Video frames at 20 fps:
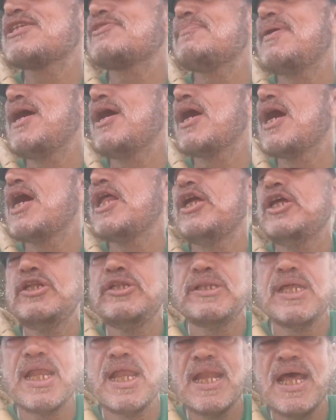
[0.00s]
أصبح قال
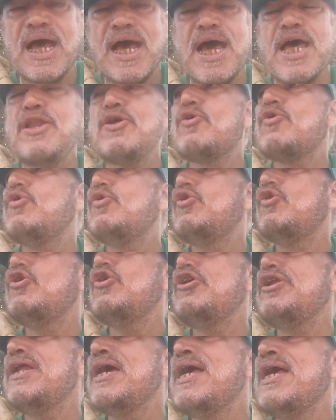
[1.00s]
عندنا الآن
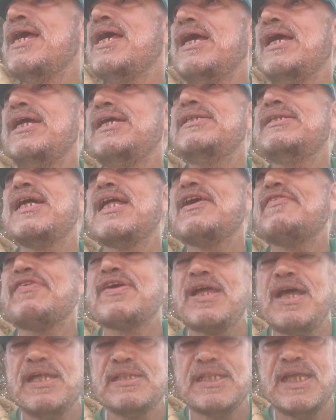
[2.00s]
يقولون عندنا
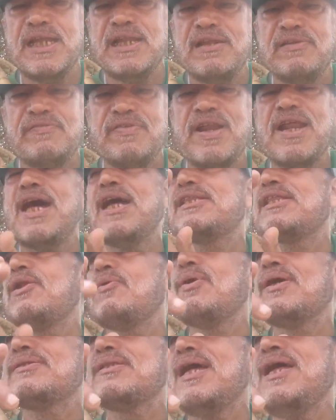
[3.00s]
فرحتين فرحة
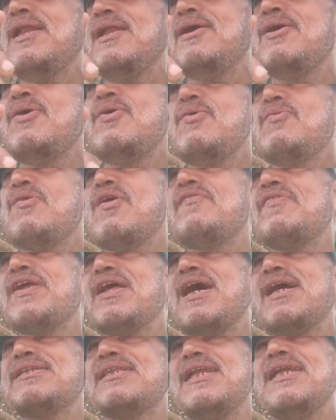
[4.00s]
الوطن وفرحة